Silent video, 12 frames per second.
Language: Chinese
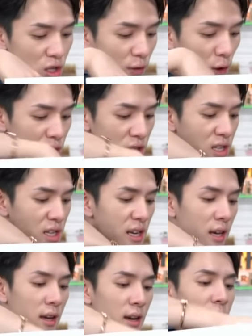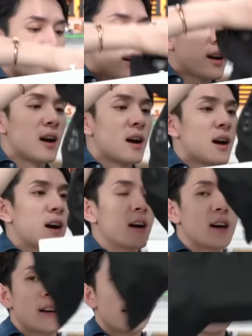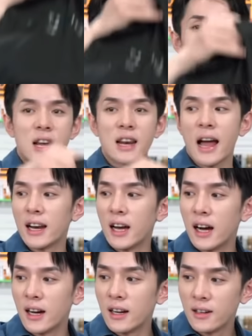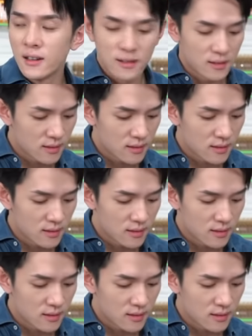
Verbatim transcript: g n c h y 他来了，